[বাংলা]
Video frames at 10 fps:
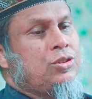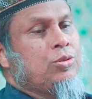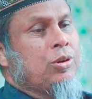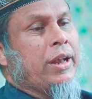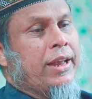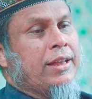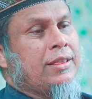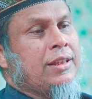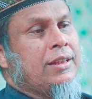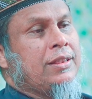যুগে
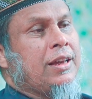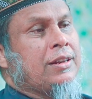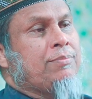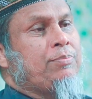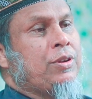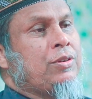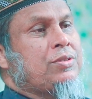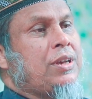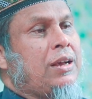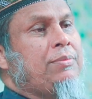তিনি তার প্রিয়
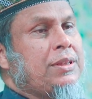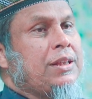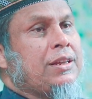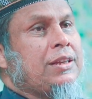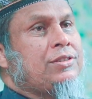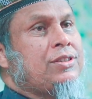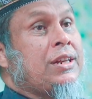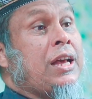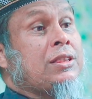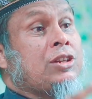সাহাবিদেরকে
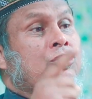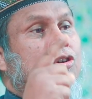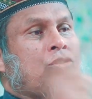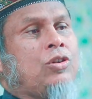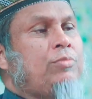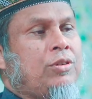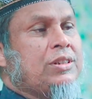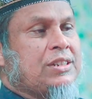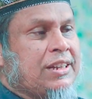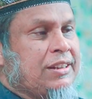চেনাতে সক্ষম
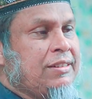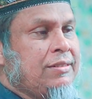হয়েছেন